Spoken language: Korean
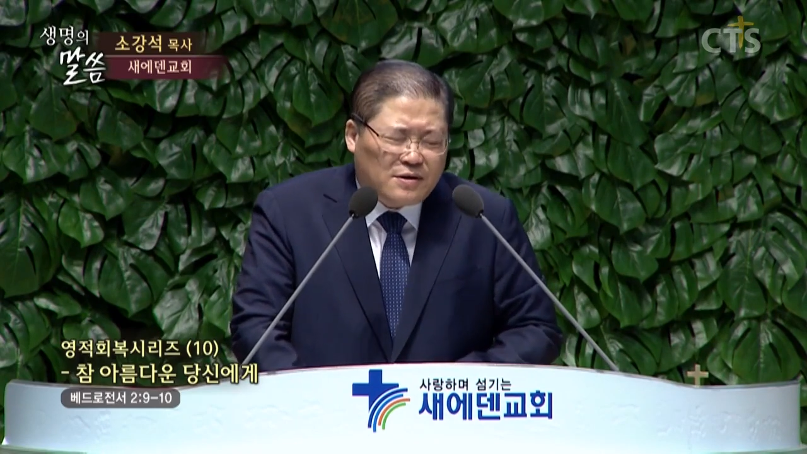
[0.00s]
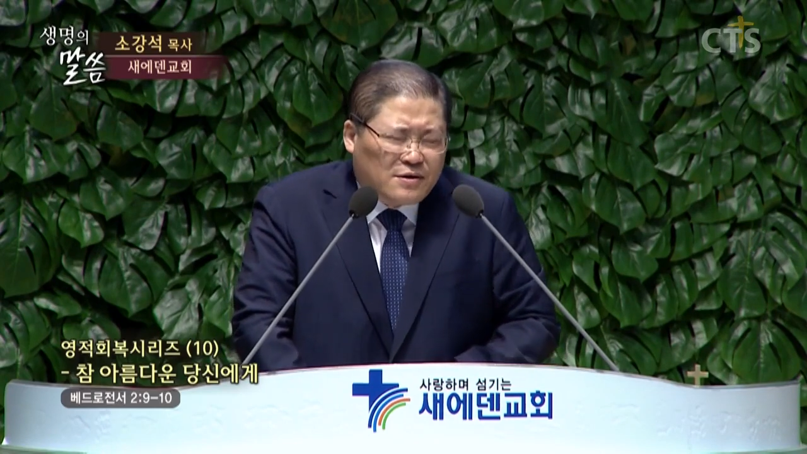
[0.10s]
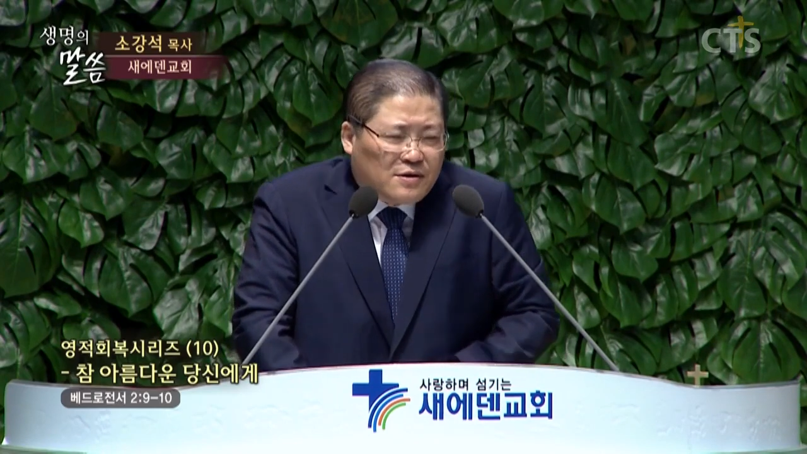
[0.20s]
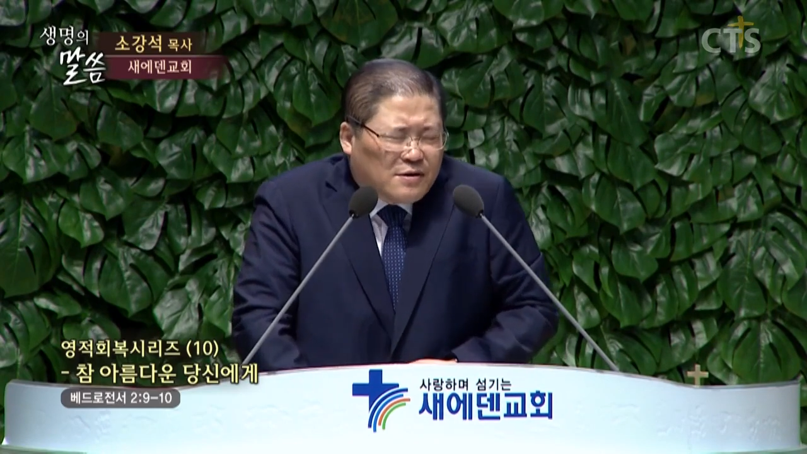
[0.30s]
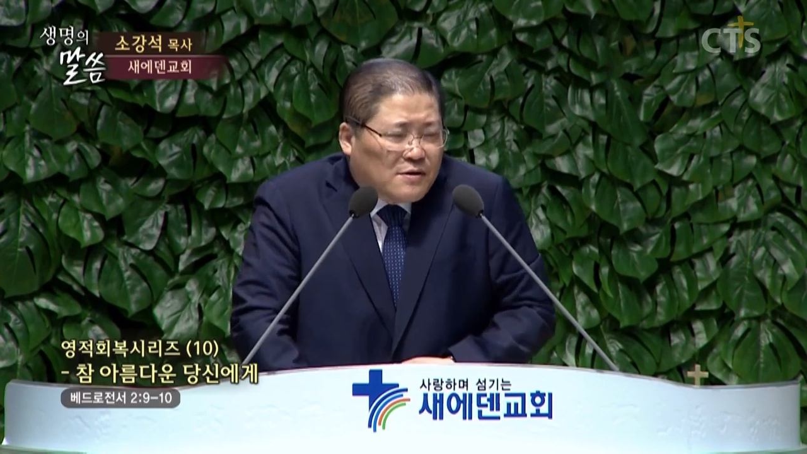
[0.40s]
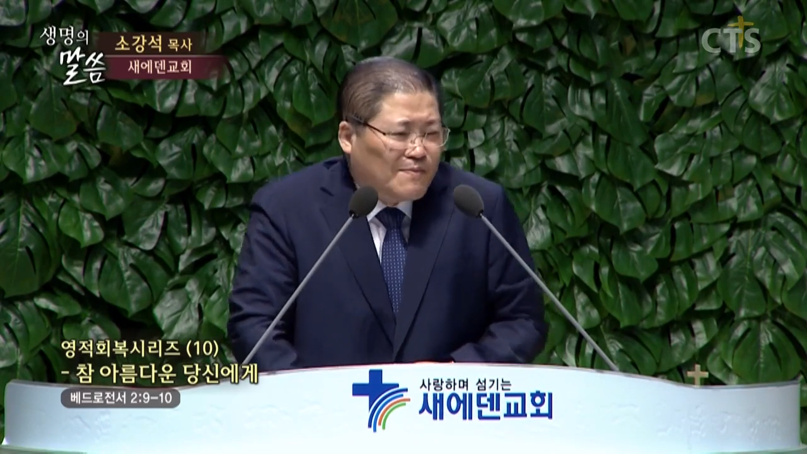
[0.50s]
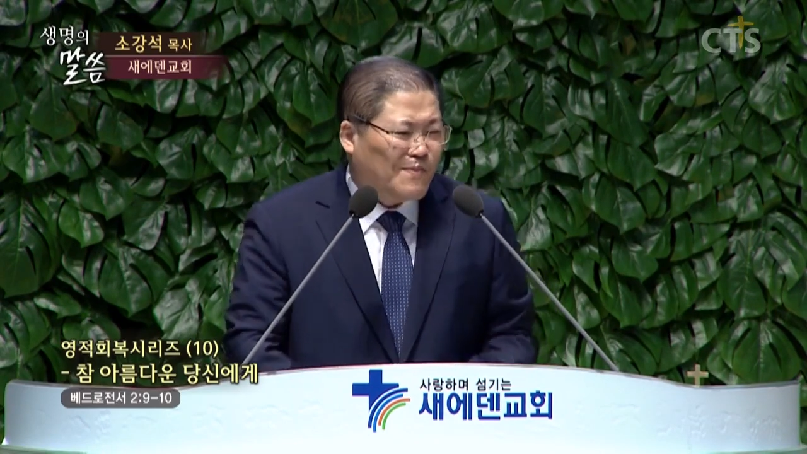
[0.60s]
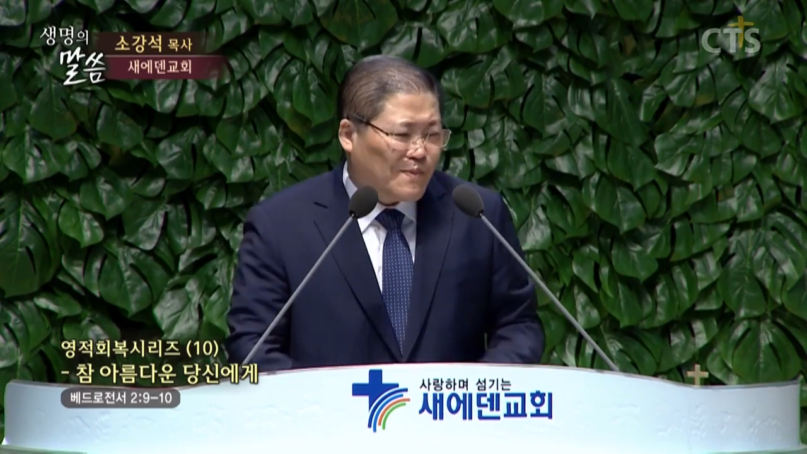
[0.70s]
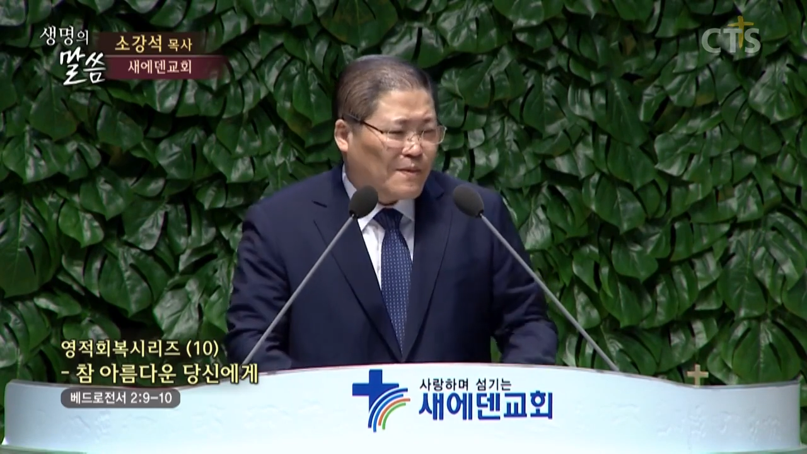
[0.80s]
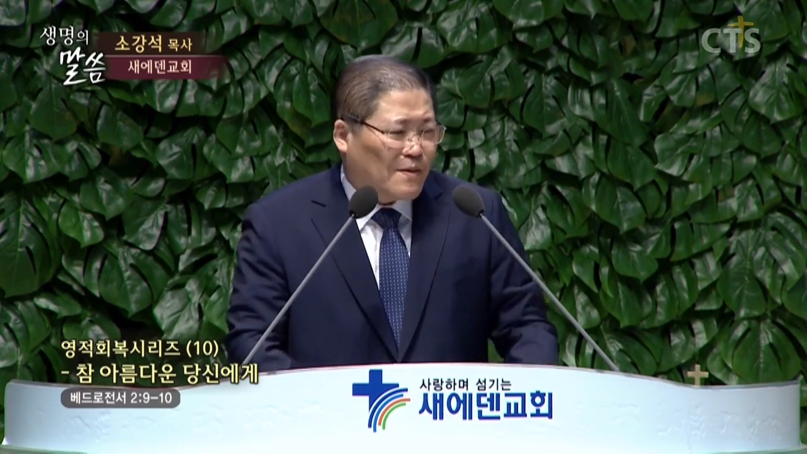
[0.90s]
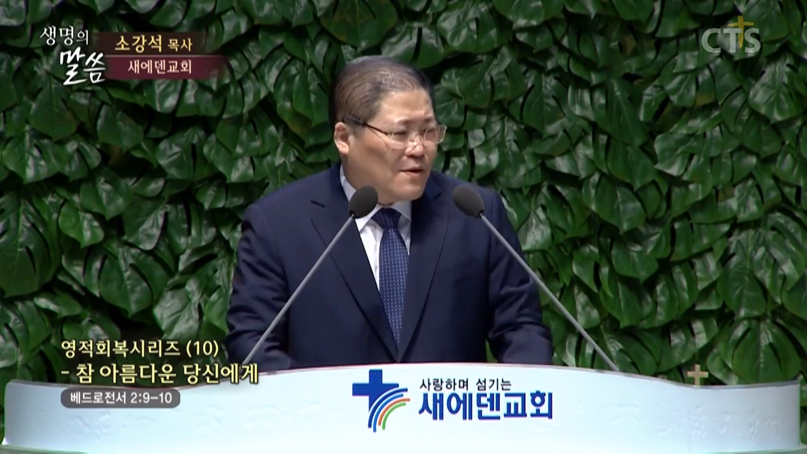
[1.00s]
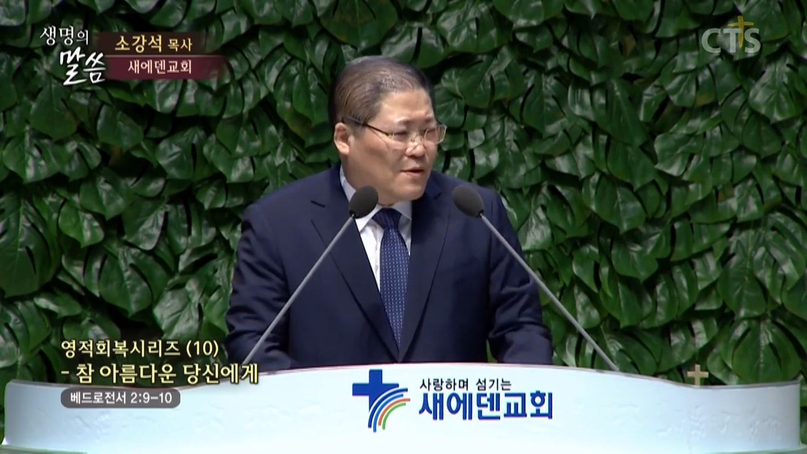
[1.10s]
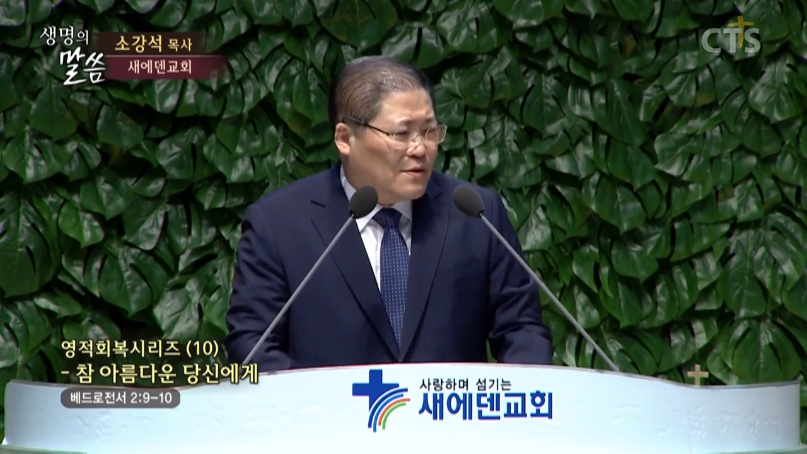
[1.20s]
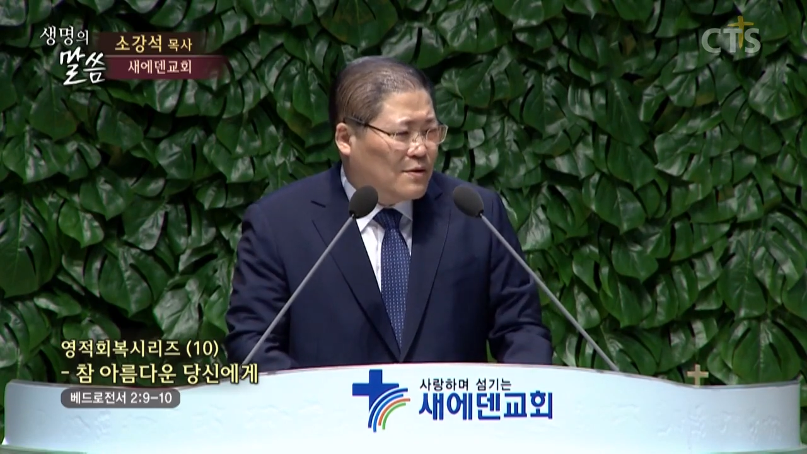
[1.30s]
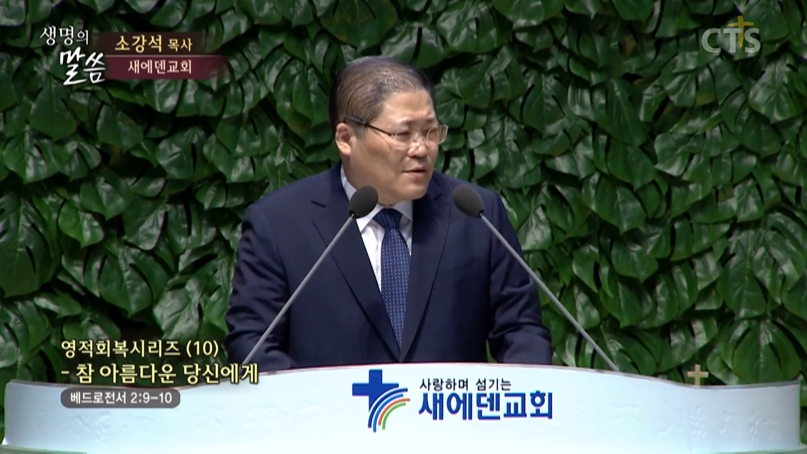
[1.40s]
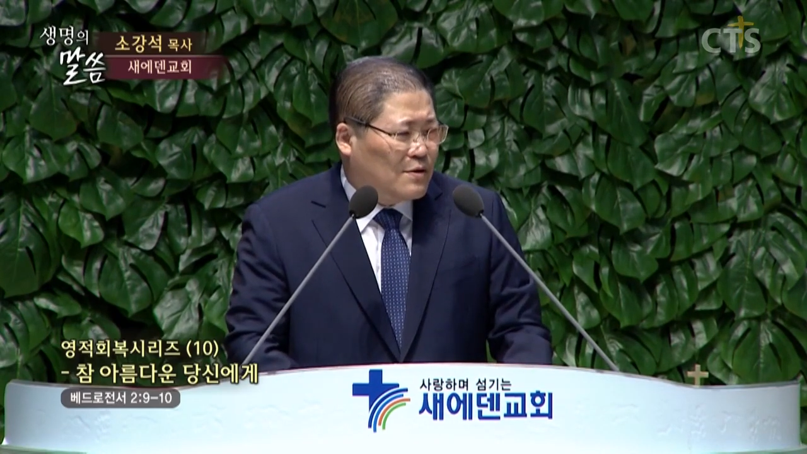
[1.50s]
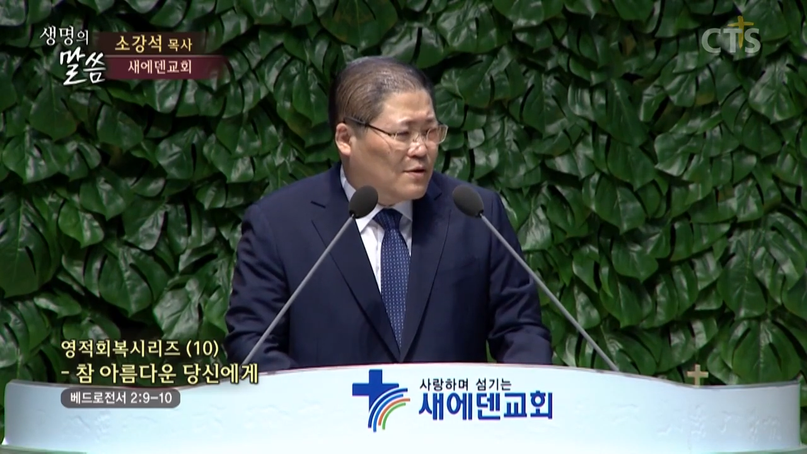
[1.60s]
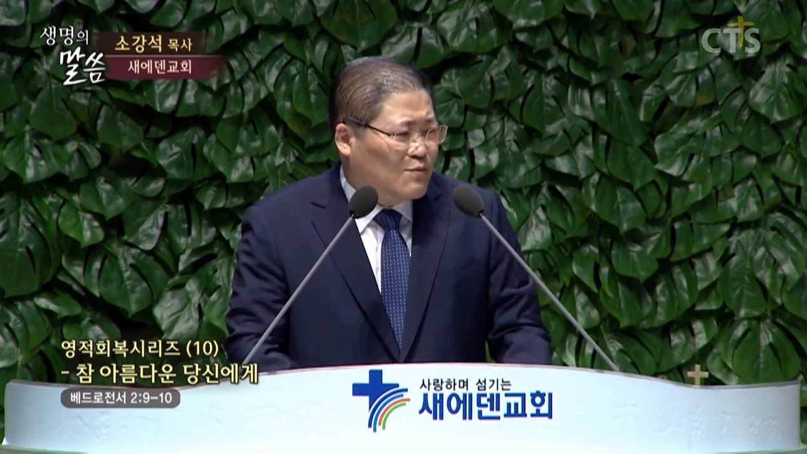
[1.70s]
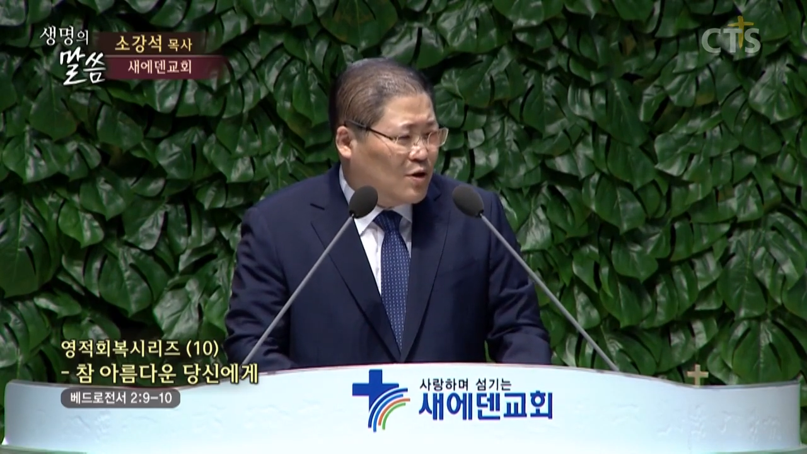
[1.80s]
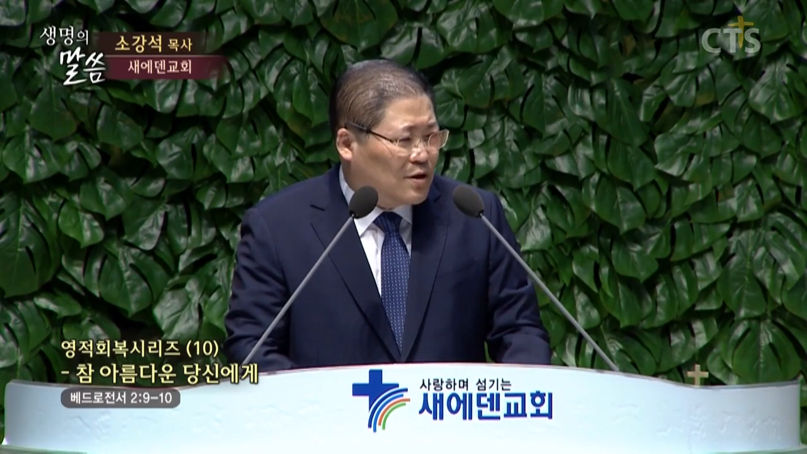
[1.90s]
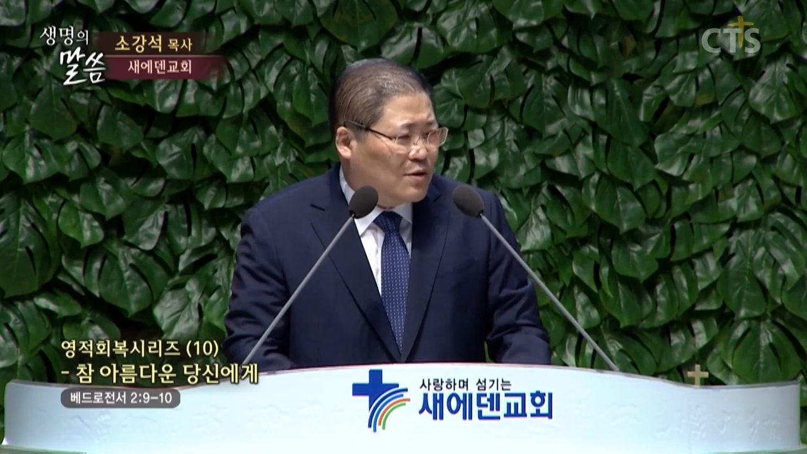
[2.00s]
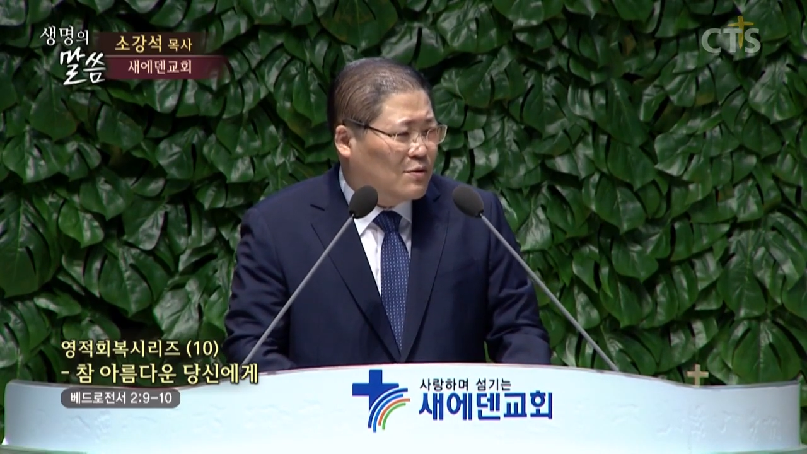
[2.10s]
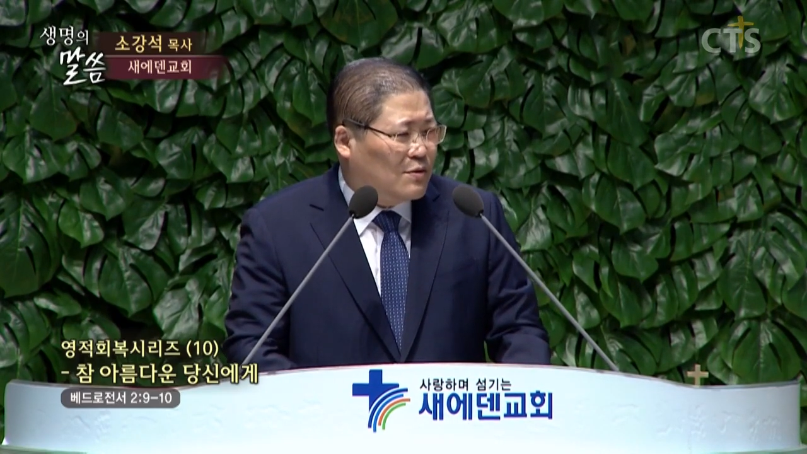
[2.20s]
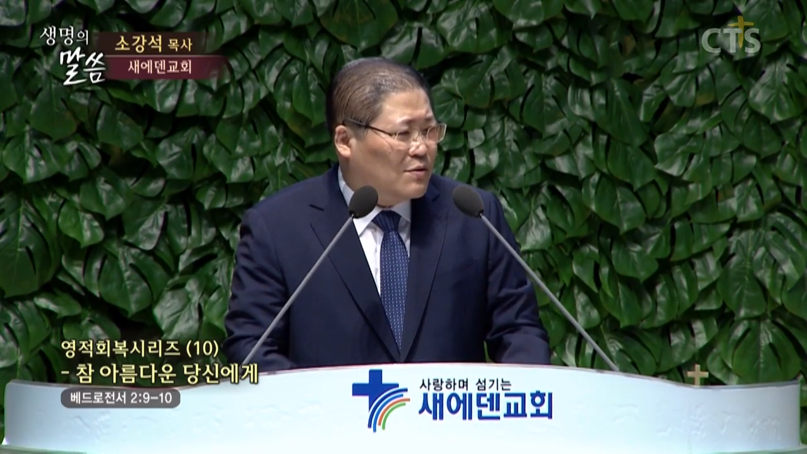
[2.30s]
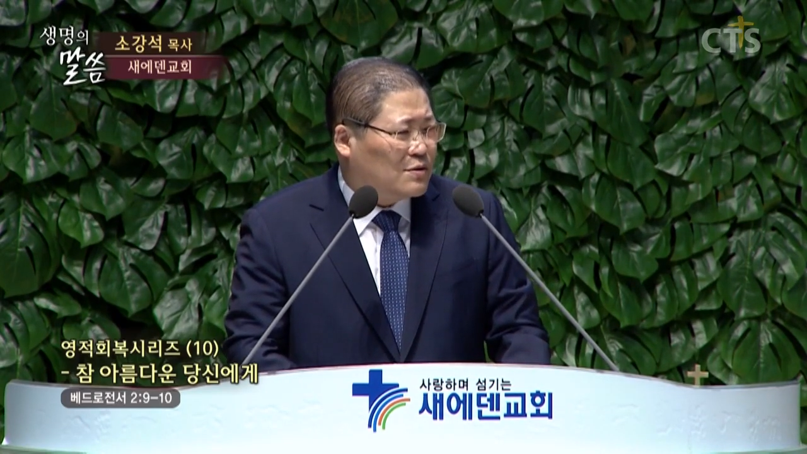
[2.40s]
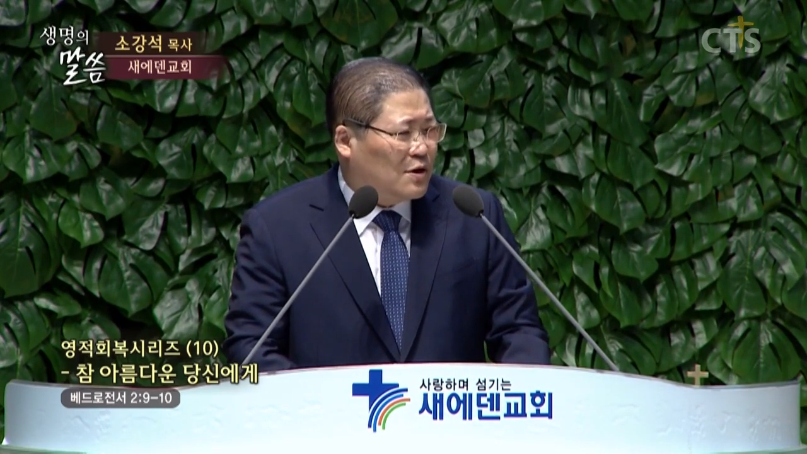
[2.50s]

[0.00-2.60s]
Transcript: 진짜 허무하다고